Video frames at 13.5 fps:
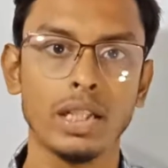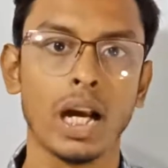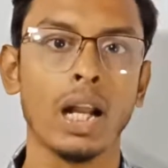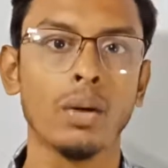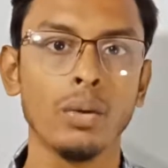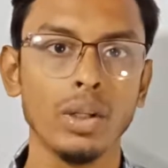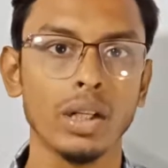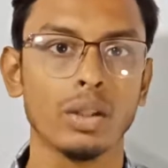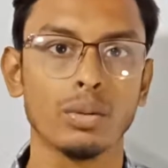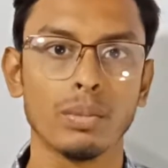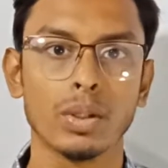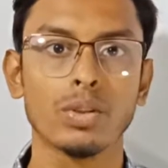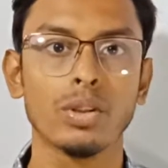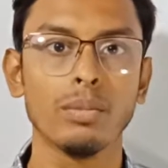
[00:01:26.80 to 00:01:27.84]
জানোই না
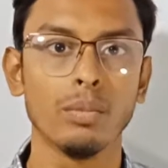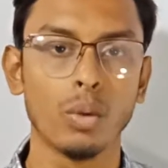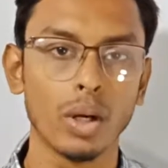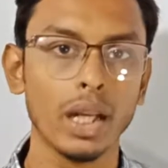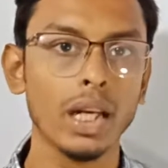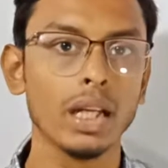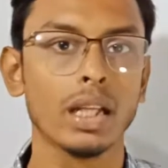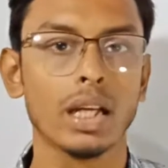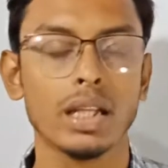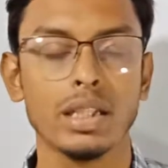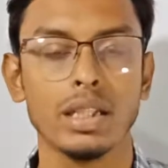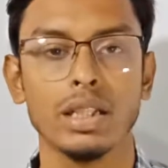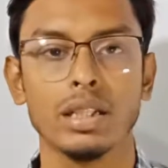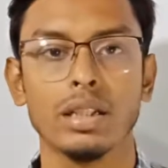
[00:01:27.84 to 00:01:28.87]
তোমার যদি মনেই না থাকে
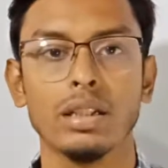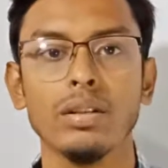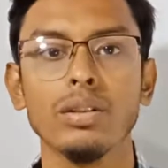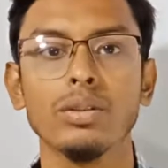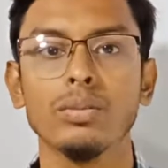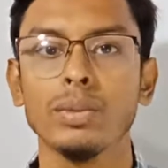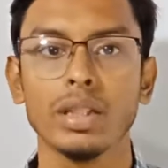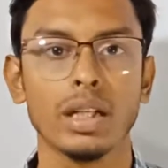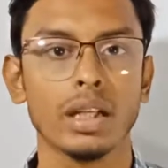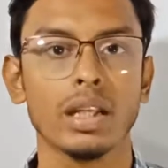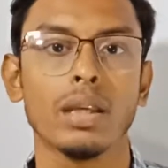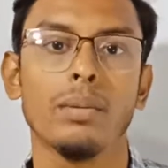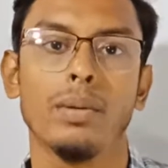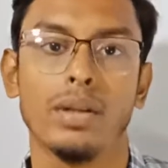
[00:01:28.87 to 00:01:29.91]
জিনিসটা তাহলে তুমি
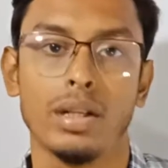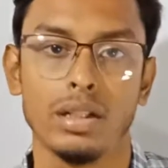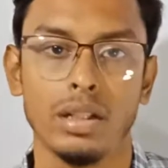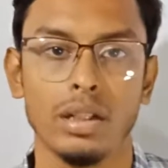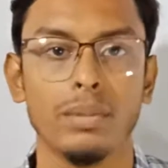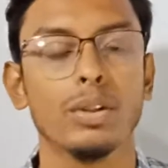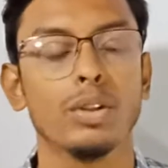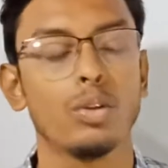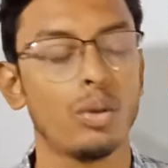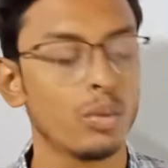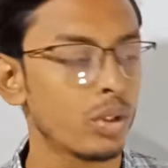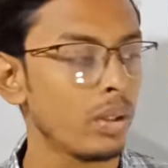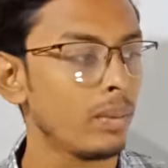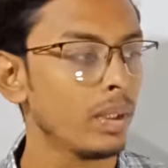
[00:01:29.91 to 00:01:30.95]
সেটাকে কিভাবে কাজে লাগাবো তো
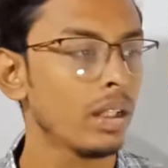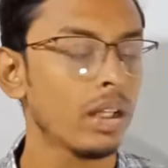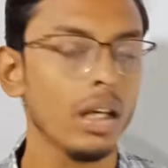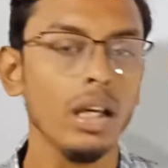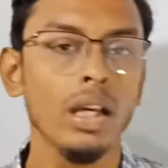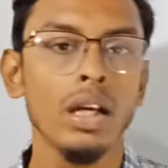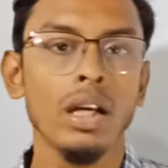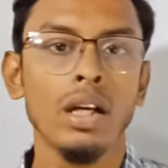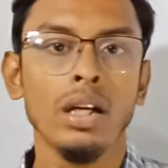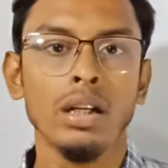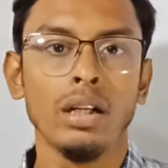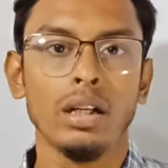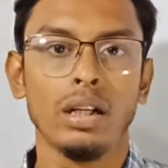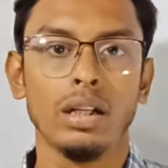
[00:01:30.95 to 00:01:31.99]
অবশ্যই আমাদেরকে
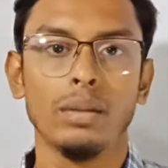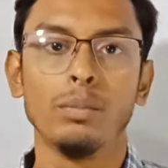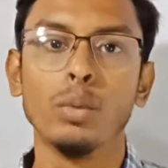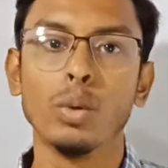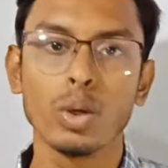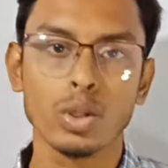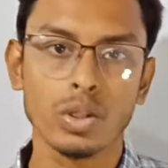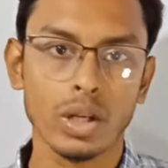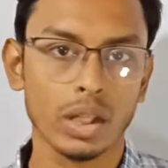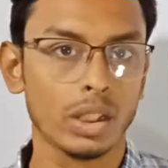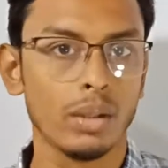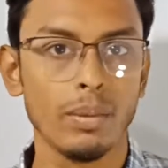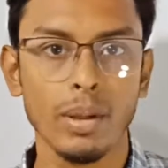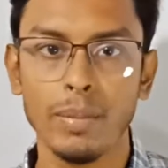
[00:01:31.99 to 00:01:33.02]
মুখস্থ
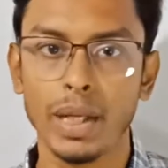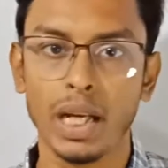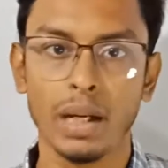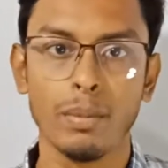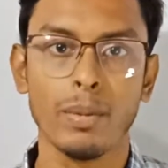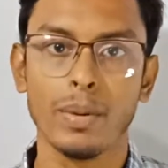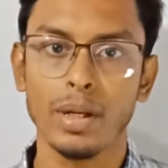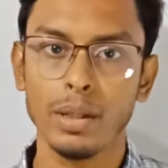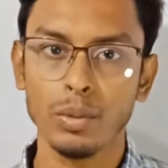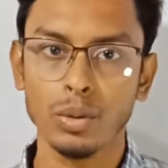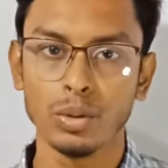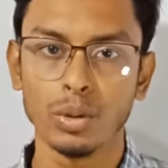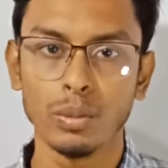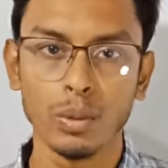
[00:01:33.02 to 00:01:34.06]
রাখতে হবে বিজ্ঞানের ব্যাপারটা এবং
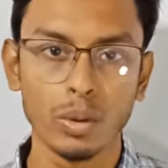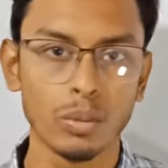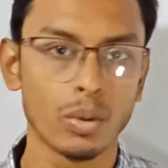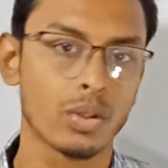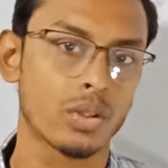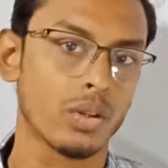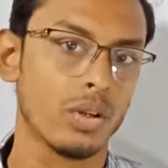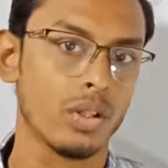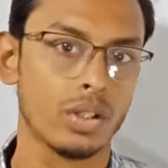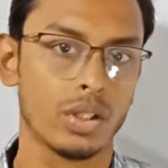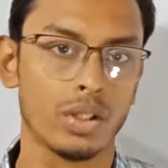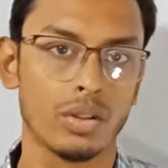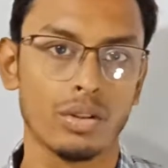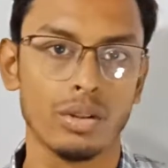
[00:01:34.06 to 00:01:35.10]
হুবহু মুখস্থ করার
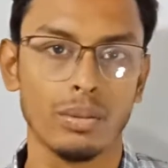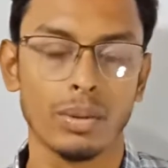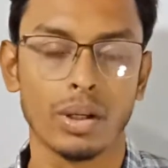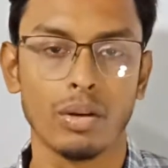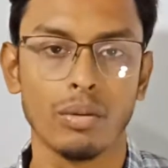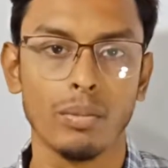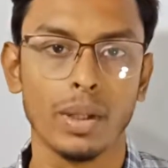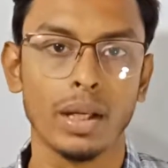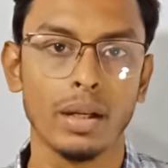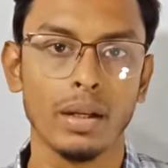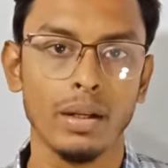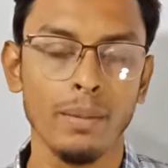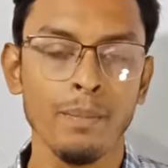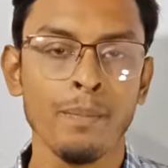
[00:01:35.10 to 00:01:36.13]
চেষ্টা করতে হবে কারণ
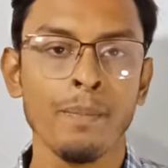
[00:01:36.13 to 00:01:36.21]
বিজ্ঞানে